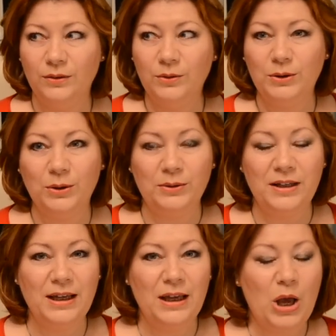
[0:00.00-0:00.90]
donc on
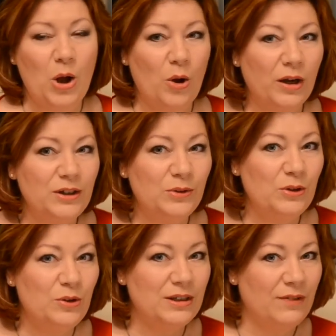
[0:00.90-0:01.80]
est en
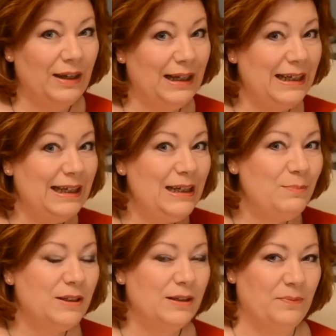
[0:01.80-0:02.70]
résonance avec
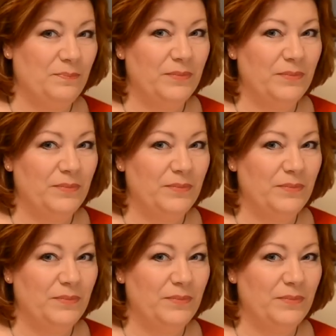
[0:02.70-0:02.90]
l'éclipse